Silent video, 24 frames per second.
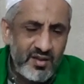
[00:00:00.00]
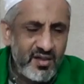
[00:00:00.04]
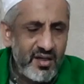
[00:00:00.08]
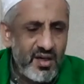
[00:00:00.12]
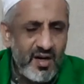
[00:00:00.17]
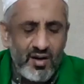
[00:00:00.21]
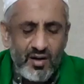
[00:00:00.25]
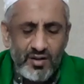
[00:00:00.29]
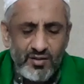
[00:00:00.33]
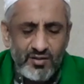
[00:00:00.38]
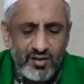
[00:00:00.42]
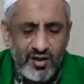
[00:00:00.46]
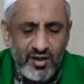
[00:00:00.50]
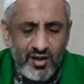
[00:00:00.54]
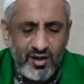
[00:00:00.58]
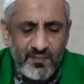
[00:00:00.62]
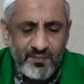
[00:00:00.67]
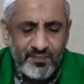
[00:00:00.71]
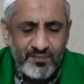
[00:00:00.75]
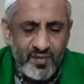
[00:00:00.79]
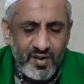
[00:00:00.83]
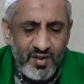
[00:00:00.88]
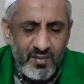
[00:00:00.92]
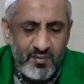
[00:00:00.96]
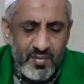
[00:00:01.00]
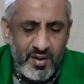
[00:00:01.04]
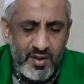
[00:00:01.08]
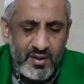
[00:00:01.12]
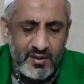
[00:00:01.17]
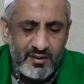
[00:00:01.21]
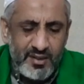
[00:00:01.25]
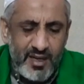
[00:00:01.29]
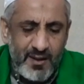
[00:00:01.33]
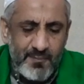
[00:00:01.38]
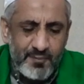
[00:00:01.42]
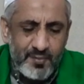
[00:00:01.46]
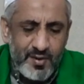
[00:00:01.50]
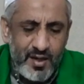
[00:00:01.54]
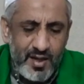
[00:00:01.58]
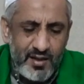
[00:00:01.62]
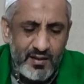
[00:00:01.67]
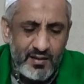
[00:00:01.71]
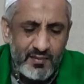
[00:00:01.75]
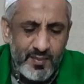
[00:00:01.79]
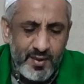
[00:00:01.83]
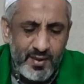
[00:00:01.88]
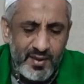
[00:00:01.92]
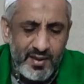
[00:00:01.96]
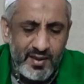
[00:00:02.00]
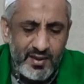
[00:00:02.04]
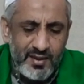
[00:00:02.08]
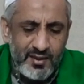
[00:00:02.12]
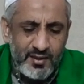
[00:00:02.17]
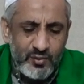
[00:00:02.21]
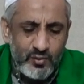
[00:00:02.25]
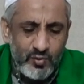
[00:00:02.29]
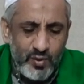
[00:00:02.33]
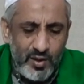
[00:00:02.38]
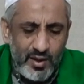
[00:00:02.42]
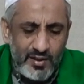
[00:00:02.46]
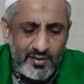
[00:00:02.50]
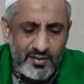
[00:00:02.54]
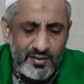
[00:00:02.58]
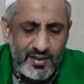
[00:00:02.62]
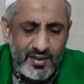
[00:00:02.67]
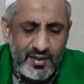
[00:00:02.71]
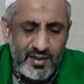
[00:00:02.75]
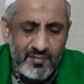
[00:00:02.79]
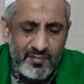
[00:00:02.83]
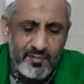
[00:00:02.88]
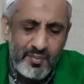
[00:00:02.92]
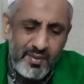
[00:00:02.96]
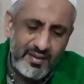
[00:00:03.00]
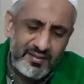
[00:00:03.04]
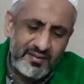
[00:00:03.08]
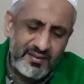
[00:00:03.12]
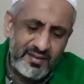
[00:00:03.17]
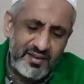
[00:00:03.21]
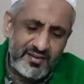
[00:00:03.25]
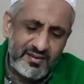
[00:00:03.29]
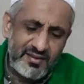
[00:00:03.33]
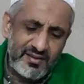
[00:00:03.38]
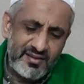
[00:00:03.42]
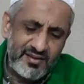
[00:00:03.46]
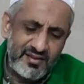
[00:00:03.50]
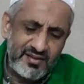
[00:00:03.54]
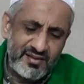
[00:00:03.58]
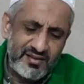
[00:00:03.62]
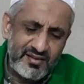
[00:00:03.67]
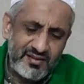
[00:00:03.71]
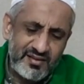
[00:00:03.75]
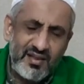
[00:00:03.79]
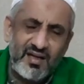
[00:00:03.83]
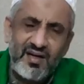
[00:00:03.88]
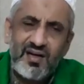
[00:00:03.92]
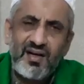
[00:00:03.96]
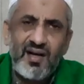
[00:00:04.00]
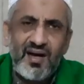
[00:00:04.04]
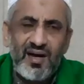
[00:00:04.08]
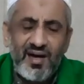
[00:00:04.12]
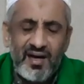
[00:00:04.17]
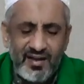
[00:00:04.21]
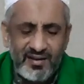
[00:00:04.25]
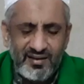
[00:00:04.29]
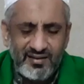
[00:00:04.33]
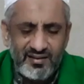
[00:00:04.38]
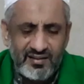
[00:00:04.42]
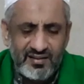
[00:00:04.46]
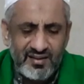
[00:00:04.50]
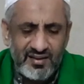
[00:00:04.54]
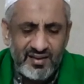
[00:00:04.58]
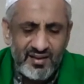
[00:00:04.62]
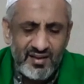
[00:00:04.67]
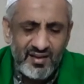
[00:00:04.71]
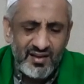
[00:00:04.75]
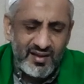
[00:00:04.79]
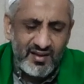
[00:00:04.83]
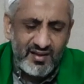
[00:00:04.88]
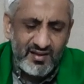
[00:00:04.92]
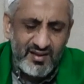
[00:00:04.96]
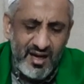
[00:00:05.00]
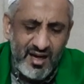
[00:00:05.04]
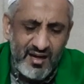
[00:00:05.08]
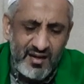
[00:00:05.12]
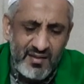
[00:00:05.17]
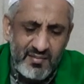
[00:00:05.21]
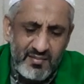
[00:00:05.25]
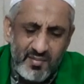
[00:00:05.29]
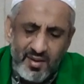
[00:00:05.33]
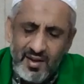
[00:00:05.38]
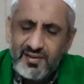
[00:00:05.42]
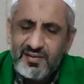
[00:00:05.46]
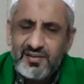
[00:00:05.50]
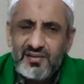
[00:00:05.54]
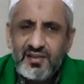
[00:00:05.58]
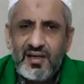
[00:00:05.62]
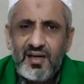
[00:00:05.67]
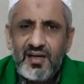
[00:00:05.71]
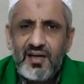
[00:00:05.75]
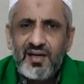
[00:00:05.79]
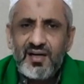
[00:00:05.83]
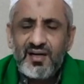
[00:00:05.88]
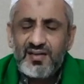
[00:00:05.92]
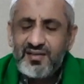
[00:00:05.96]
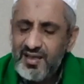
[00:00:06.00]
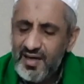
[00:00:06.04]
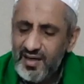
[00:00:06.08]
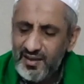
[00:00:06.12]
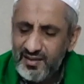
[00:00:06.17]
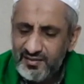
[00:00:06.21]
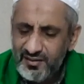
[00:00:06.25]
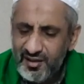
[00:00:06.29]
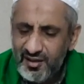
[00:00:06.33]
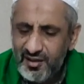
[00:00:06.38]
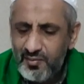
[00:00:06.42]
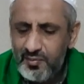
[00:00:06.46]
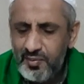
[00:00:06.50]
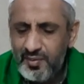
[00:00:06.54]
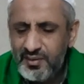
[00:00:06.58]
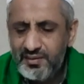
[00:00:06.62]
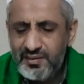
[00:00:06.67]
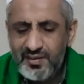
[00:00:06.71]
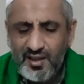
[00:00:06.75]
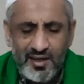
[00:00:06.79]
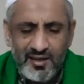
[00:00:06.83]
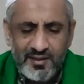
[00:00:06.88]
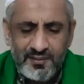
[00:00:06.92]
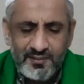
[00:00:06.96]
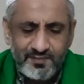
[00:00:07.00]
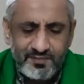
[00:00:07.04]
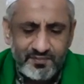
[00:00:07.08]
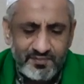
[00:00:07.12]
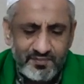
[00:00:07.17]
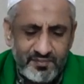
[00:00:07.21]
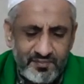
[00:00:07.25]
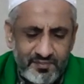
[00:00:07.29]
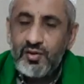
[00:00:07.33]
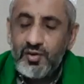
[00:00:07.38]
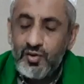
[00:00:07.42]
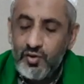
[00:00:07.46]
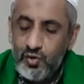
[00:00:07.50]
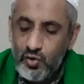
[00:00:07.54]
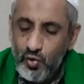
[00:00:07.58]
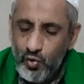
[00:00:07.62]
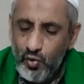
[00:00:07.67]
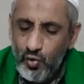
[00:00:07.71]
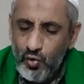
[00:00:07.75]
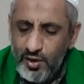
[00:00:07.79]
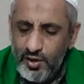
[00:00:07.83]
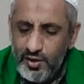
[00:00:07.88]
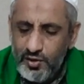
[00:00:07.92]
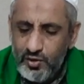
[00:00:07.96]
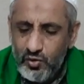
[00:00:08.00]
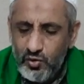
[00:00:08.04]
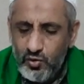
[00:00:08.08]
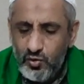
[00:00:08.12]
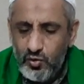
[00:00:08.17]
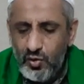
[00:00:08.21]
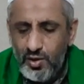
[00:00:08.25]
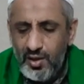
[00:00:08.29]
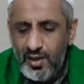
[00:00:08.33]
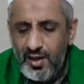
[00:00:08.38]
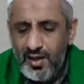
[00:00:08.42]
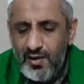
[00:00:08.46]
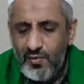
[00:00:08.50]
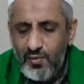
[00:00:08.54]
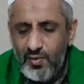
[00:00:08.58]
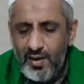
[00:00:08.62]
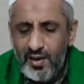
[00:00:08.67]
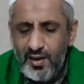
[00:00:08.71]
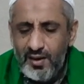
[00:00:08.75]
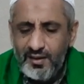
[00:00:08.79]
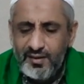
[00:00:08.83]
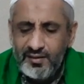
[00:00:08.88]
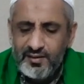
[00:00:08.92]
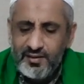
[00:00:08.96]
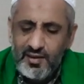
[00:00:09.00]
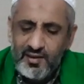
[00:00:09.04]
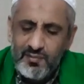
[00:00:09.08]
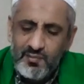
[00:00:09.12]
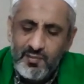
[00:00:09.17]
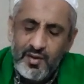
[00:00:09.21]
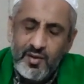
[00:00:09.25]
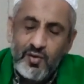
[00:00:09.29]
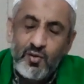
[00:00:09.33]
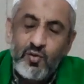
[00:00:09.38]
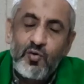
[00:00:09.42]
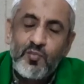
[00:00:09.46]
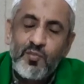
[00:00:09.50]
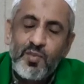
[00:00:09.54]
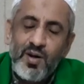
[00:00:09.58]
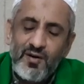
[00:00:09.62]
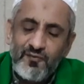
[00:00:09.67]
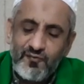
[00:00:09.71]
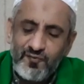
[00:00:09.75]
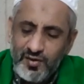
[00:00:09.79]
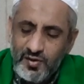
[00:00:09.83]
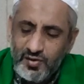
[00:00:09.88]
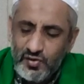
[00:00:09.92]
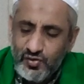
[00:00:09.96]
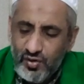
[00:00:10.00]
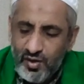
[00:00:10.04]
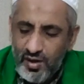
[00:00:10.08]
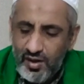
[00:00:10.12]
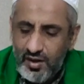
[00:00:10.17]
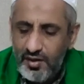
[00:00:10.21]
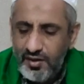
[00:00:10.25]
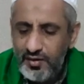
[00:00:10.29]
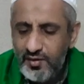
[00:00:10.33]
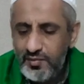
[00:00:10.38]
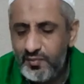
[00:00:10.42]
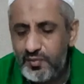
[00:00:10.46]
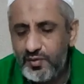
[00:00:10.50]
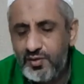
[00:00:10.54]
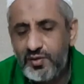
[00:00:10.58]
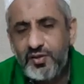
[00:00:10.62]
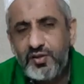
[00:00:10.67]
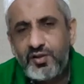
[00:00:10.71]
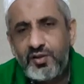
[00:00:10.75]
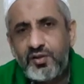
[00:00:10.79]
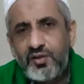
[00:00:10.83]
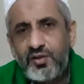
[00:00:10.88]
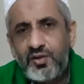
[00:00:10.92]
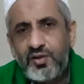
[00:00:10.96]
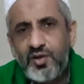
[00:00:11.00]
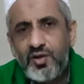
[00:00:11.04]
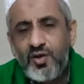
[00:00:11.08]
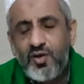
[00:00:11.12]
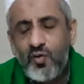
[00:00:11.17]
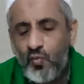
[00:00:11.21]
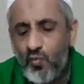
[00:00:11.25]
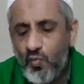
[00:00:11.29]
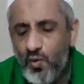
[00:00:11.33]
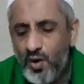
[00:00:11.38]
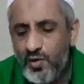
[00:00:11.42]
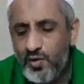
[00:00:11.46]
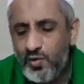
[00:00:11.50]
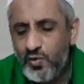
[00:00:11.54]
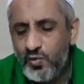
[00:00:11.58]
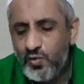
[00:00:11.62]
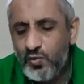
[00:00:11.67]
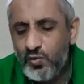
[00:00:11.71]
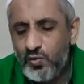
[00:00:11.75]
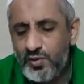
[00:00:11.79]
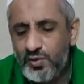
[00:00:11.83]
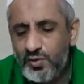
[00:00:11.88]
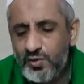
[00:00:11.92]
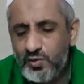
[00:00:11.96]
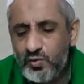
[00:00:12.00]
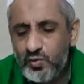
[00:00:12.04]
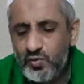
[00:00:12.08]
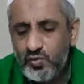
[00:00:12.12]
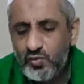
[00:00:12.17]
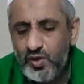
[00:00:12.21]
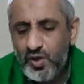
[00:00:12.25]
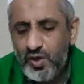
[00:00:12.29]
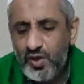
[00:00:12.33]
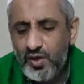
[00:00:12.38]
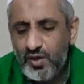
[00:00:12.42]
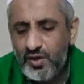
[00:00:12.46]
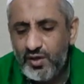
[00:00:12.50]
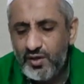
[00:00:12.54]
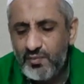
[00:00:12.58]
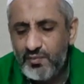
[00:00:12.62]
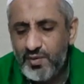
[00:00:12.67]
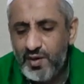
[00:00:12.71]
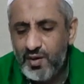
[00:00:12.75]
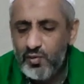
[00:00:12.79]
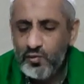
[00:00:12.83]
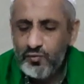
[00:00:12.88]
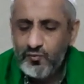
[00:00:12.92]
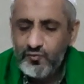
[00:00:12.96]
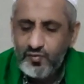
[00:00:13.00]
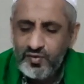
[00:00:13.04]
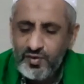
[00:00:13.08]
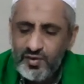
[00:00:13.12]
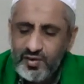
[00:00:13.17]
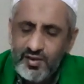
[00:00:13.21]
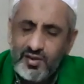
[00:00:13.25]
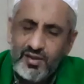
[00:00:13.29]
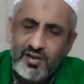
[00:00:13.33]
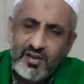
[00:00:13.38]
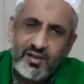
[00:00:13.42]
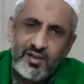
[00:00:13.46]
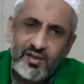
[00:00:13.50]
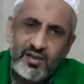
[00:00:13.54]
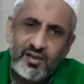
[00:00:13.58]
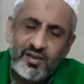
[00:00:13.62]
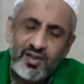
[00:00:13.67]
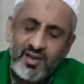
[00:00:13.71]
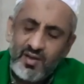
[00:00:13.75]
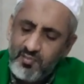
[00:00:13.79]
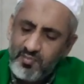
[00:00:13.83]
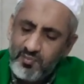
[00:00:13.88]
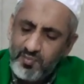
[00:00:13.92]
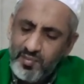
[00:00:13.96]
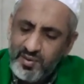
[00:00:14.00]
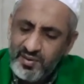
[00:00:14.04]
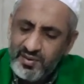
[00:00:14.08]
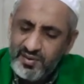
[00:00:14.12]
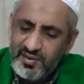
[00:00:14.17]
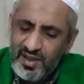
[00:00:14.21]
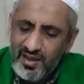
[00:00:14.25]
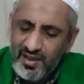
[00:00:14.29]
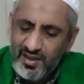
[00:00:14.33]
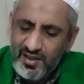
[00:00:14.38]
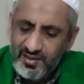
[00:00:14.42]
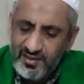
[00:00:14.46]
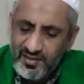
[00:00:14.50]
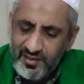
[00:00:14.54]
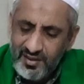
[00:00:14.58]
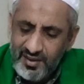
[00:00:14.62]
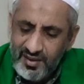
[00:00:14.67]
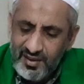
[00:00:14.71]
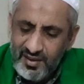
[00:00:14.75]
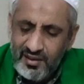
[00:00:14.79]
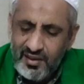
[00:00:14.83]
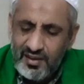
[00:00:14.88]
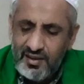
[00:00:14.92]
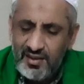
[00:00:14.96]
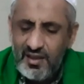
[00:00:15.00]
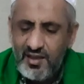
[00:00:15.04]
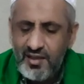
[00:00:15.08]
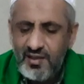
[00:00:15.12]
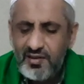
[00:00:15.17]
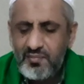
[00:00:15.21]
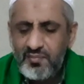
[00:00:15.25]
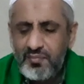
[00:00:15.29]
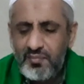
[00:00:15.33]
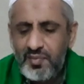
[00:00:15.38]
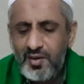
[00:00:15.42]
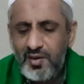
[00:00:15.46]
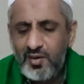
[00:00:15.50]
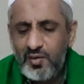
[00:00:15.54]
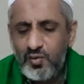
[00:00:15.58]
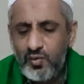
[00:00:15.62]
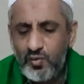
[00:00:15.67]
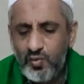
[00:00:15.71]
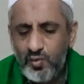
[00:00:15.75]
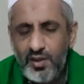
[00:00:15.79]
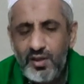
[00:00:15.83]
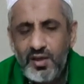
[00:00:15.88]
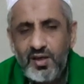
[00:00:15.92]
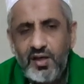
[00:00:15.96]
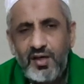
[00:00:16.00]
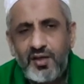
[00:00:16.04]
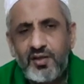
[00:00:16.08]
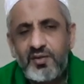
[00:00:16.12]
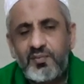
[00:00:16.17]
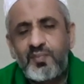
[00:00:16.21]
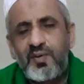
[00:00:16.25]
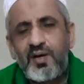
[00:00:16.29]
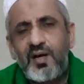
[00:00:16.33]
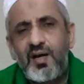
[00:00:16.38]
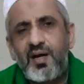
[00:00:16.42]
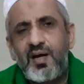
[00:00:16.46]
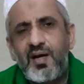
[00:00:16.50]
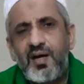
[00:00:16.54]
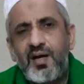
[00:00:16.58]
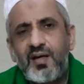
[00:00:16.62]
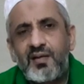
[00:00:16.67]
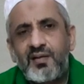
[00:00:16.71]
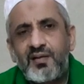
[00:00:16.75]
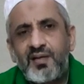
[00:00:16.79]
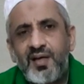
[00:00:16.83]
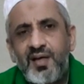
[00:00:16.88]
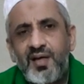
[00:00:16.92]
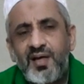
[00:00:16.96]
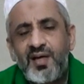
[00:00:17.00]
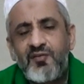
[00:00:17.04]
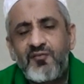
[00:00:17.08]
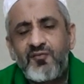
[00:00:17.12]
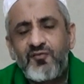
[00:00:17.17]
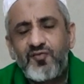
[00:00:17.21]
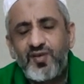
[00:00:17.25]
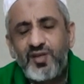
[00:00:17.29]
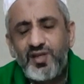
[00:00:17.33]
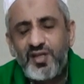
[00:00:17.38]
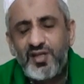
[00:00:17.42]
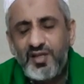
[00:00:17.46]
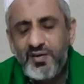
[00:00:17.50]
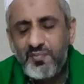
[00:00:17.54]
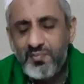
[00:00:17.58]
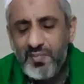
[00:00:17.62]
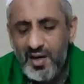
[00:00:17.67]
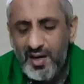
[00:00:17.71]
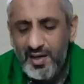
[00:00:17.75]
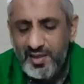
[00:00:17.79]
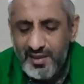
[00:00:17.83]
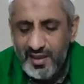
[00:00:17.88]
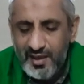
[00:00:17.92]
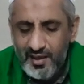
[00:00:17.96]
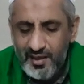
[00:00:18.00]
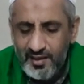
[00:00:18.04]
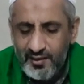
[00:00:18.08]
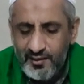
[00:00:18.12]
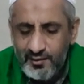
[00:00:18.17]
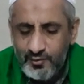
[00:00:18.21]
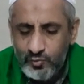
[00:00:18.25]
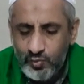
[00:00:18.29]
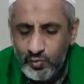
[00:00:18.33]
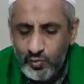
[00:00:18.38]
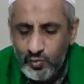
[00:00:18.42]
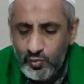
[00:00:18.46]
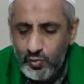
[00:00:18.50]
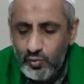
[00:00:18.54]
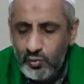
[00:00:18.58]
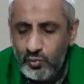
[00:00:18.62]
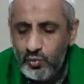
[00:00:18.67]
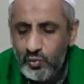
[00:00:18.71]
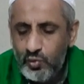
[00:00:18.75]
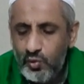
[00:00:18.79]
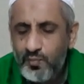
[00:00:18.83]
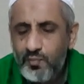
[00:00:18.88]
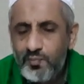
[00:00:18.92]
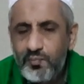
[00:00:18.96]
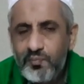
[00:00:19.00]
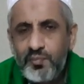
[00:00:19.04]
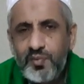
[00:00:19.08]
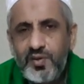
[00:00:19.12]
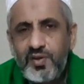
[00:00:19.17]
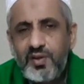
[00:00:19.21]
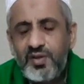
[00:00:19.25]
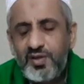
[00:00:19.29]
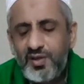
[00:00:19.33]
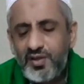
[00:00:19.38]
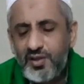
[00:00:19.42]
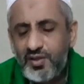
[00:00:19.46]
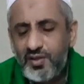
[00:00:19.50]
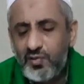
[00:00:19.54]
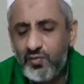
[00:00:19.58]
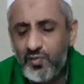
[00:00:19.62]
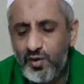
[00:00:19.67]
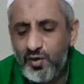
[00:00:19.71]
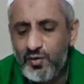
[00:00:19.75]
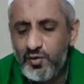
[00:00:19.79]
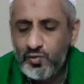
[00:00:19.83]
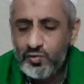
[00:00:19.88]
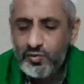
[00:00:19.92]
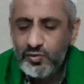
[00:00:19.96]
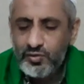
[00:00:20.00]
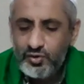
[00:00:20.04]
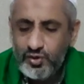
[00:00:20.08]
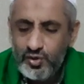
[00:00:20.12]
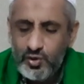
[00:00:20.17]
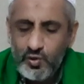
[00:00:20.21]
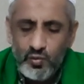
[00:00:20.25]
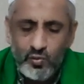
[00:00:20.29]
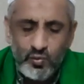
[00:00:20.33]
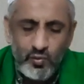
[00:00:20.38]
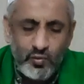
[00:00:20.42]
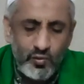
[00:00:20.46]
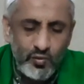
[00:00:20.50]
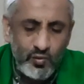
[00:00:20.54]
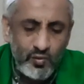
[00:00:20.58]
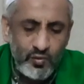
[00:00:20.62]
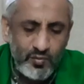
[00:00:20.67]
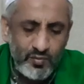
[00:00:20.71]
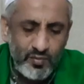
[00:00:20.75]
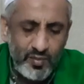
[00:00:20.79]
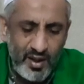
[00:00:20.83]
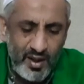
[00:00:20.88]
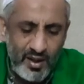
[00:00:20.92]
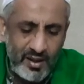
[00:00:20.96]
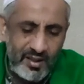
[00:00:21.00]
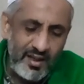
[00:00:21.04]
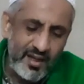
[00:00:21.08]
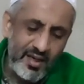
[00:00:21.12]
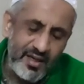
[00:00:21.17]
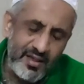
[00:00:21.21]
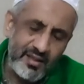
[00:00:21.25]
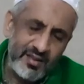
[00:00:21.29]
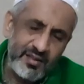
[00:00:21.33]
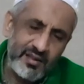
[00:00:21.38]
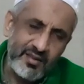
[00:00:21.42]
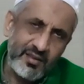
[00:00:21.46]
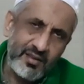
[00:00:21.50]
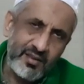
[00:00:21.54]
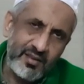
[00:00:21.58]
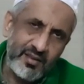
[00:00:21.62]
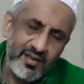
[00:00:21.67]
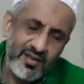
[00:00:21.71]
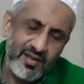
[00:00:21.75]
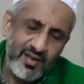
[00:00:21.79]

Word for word: Dia Allah menetapkan pada keduanya batas terhad dan masa yang terbentang. Yuliju kulla wahidin minhuma fi sahibihi wa yuliju sahibahu fihi bitakdirin minhu lil ibad fima yagduhum bihi wa yunshi'uhum alaih.